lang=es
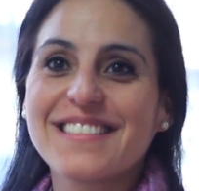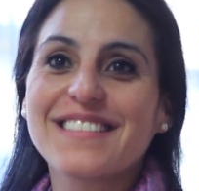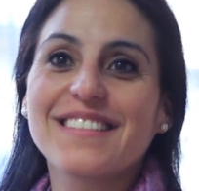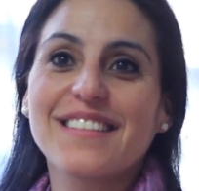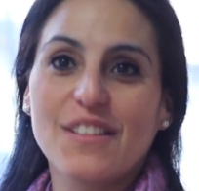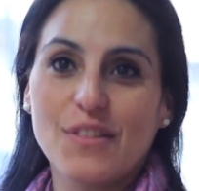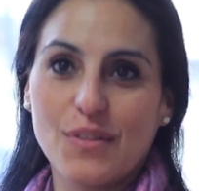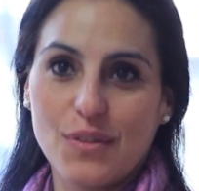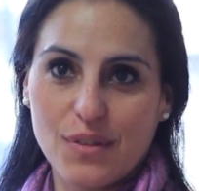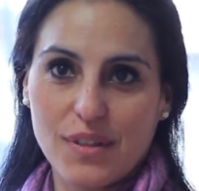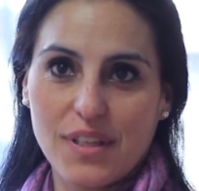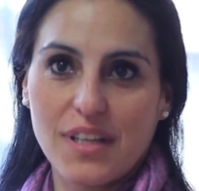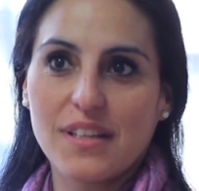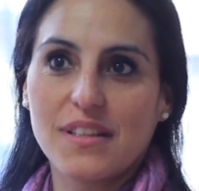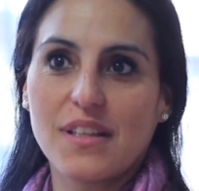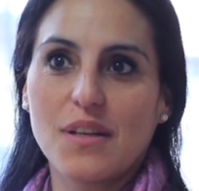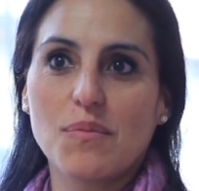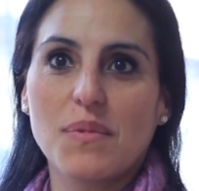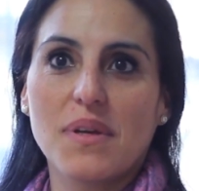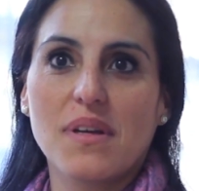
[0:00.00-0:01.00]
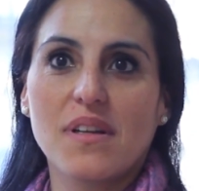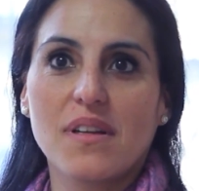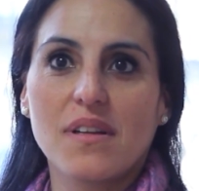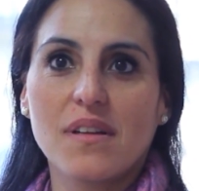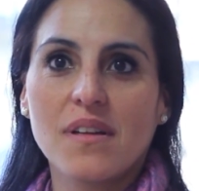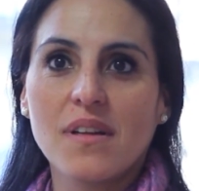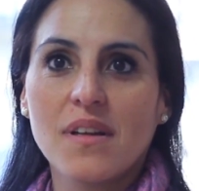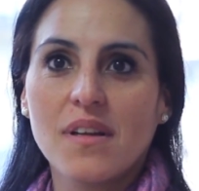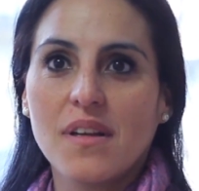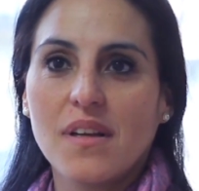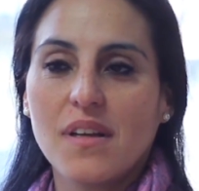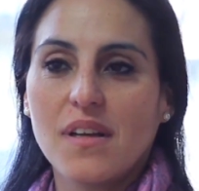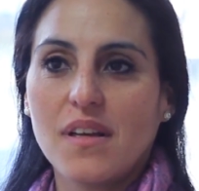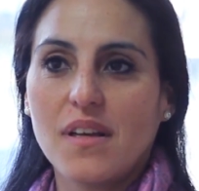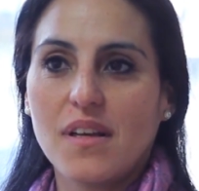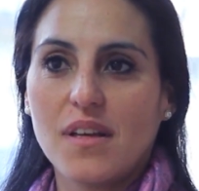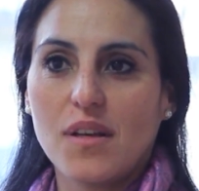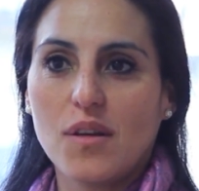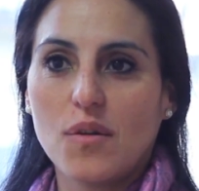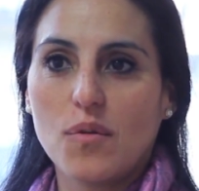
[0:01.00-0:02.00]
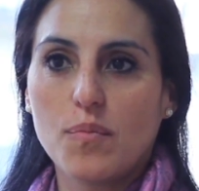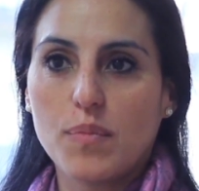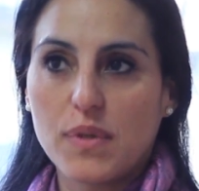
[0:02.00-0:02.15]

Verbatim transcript: sino que también eh,